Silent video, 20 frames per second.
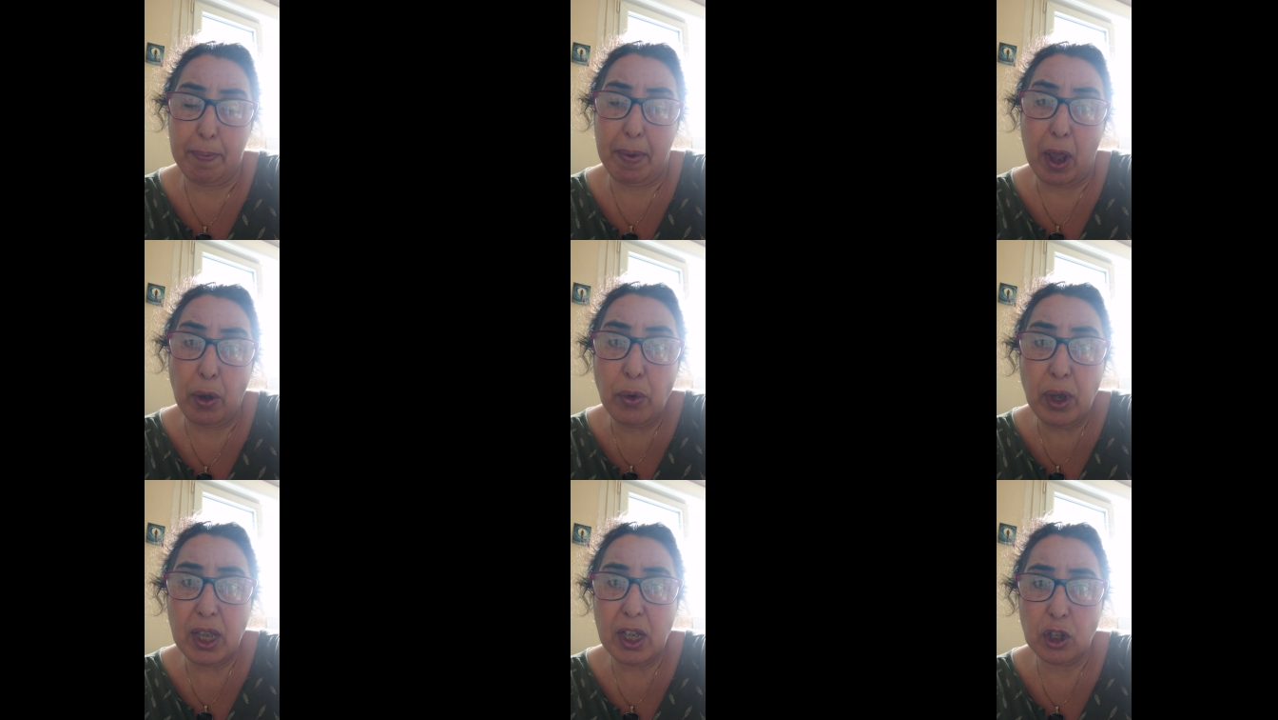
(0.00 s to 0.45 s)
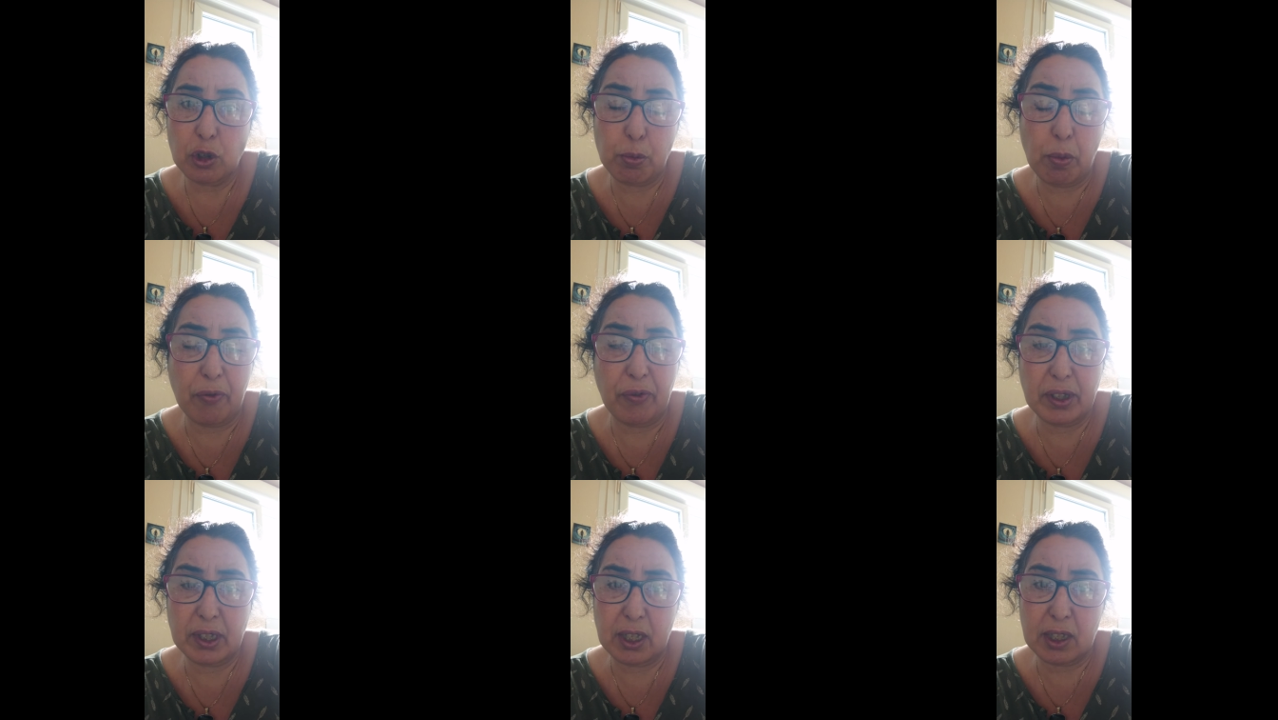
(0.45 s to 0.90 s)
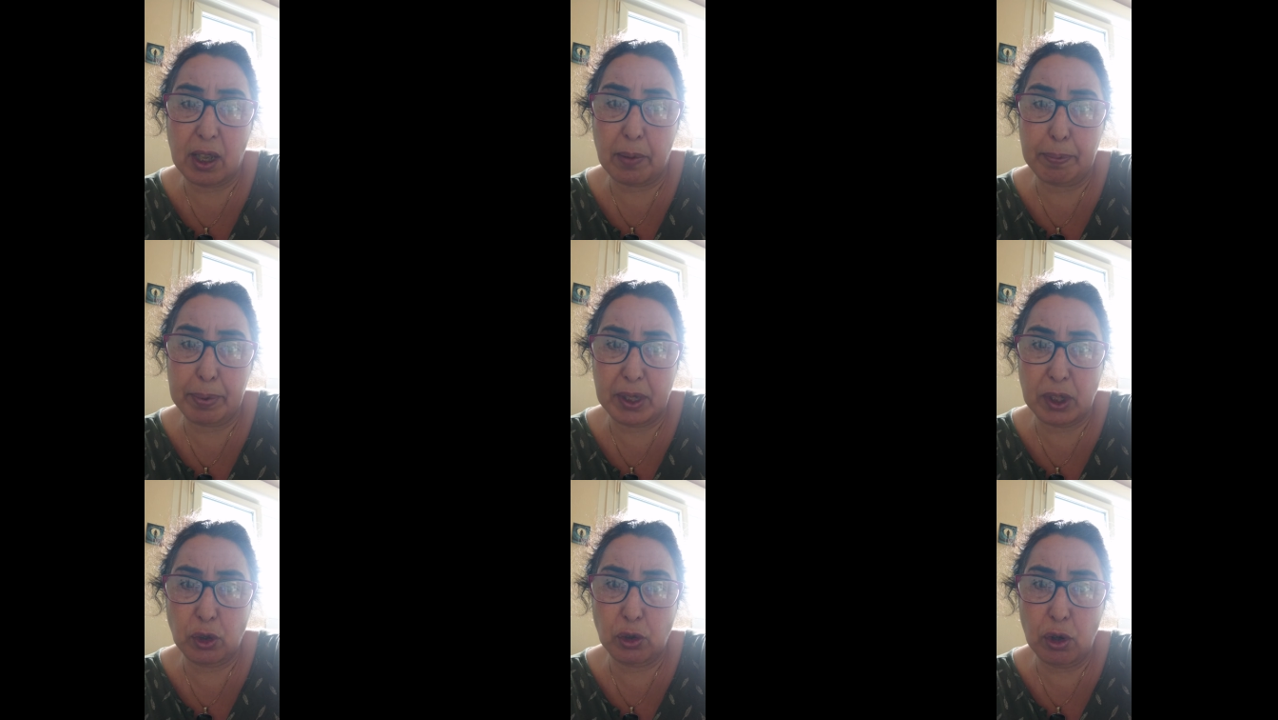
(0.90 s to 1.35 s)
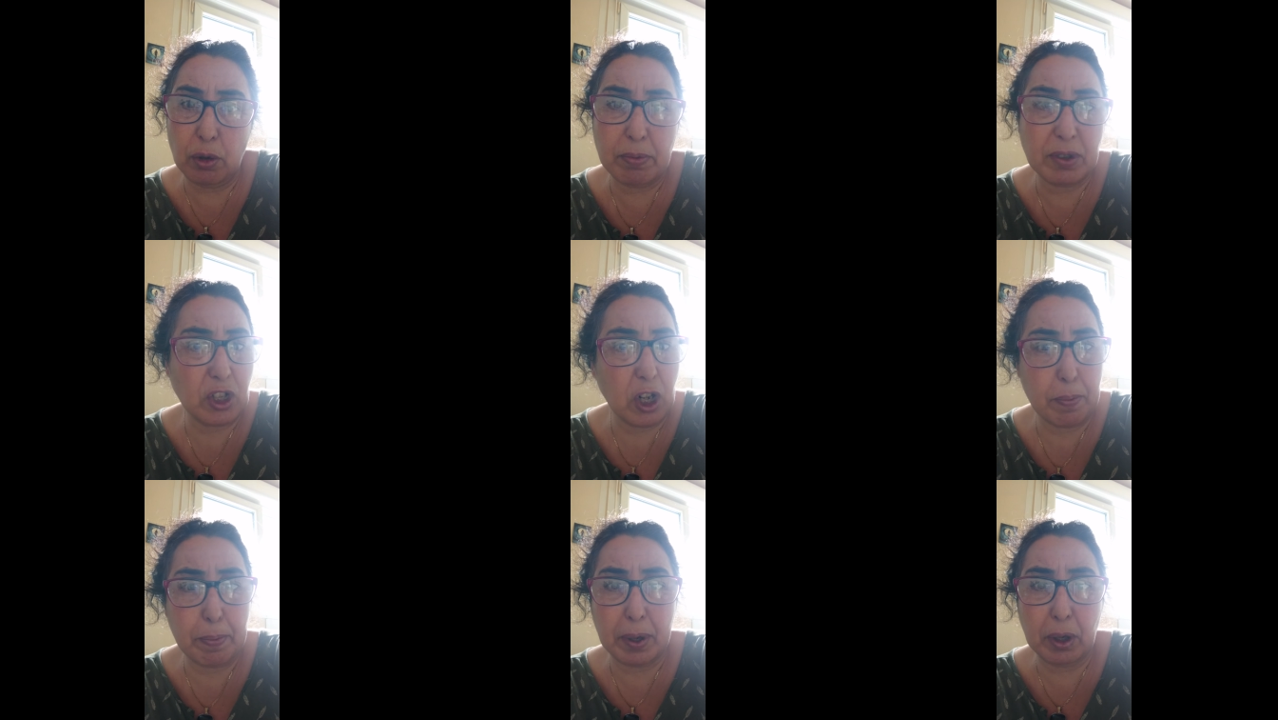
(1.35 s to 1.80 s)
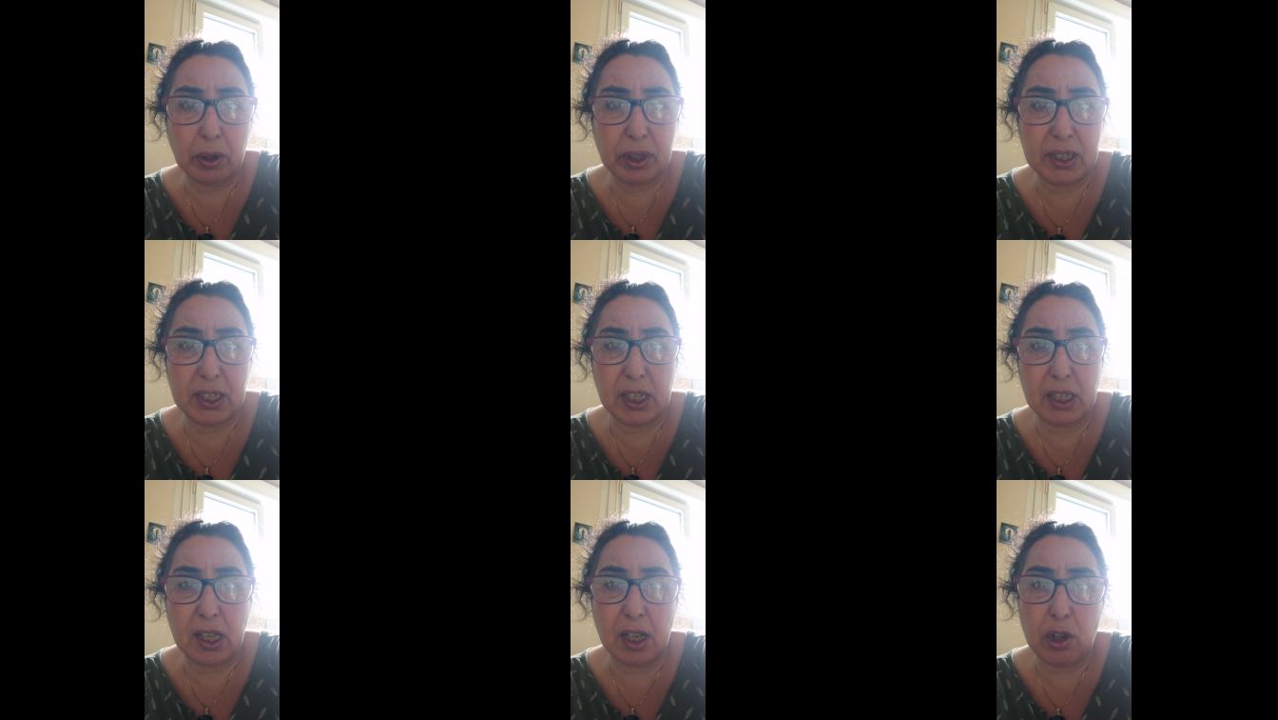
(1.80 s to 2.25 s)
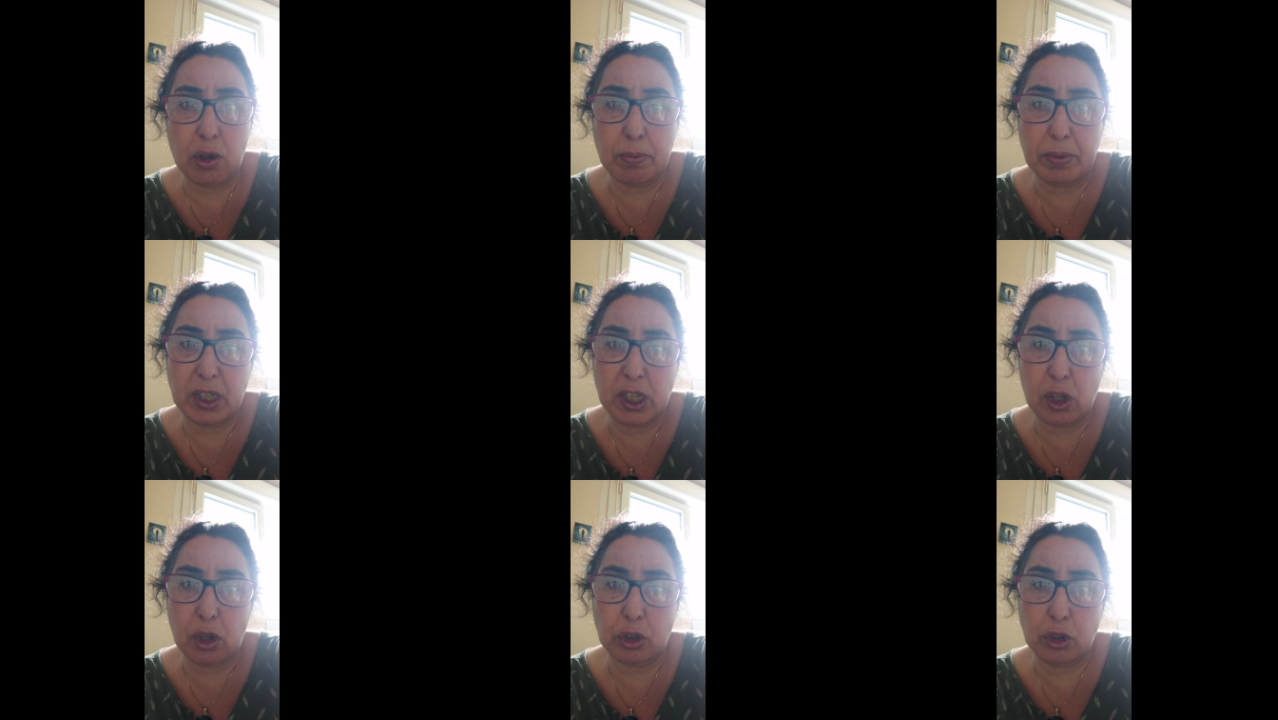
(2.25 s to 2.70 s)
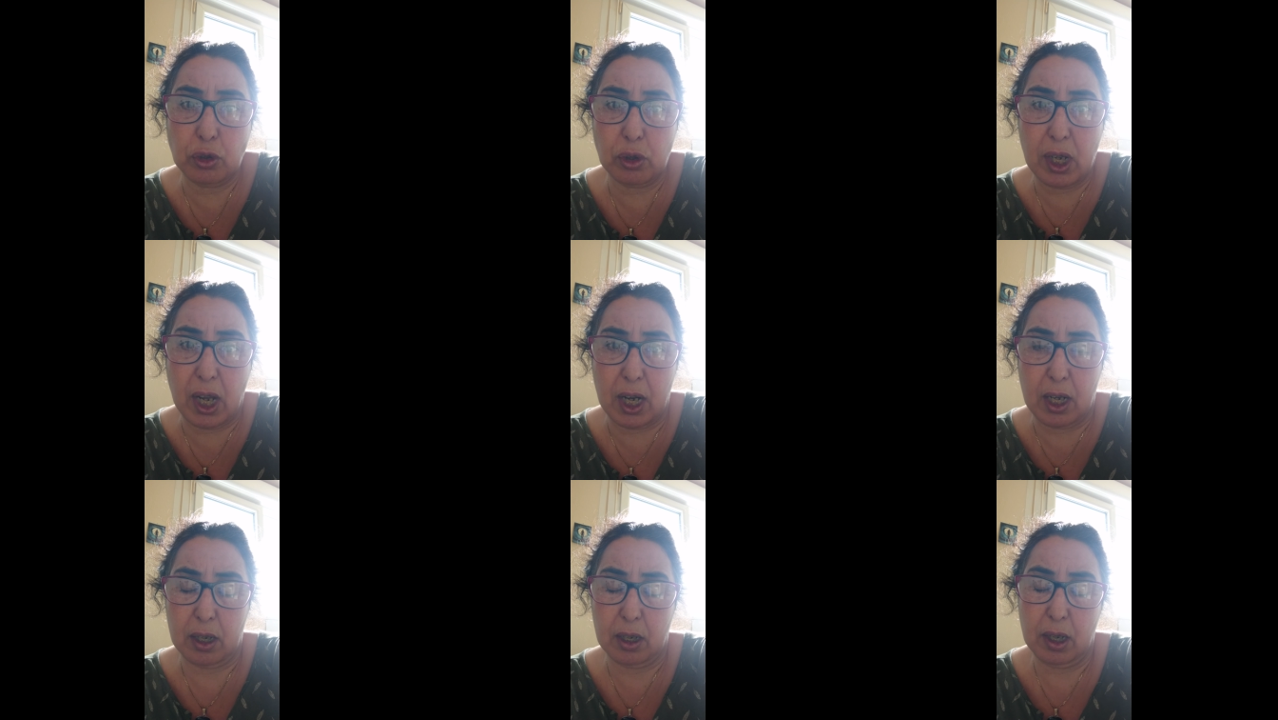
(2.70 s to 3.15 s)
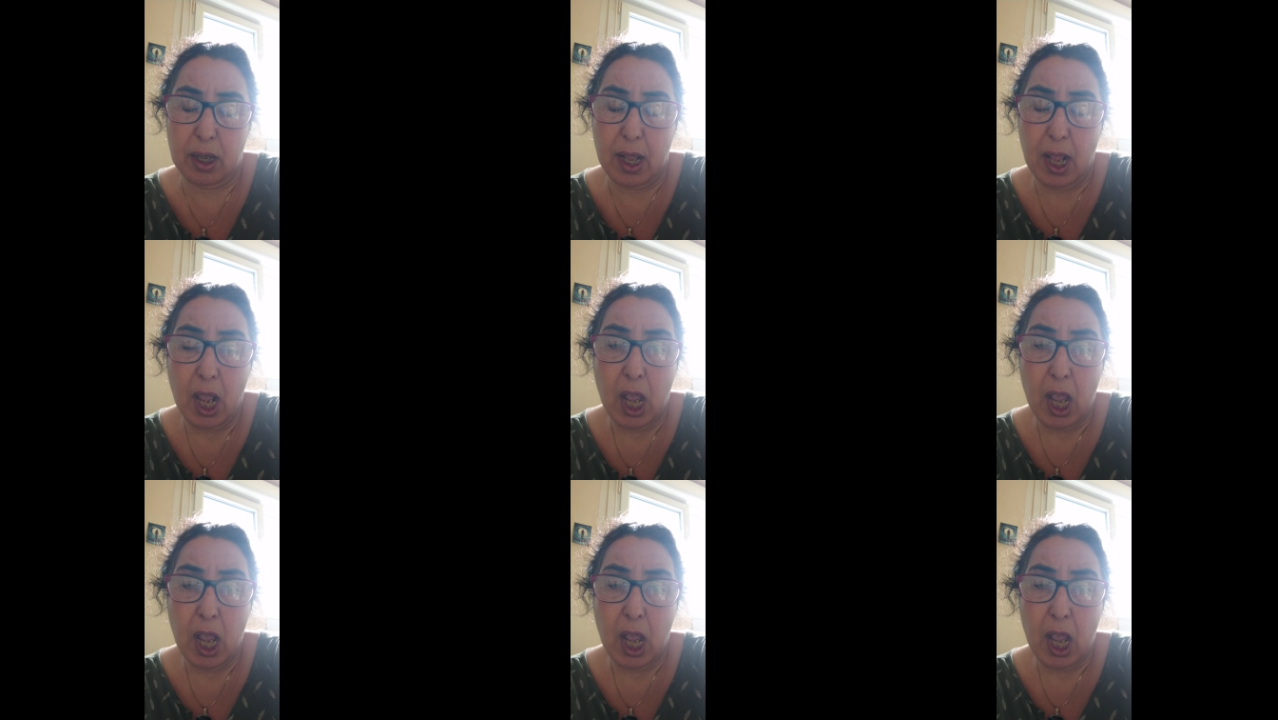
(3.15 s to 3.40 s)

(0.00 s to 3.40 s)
Ben oui, je me faisais taper dessus, mais j'avais pas le droit de quitter le domicile conjugal.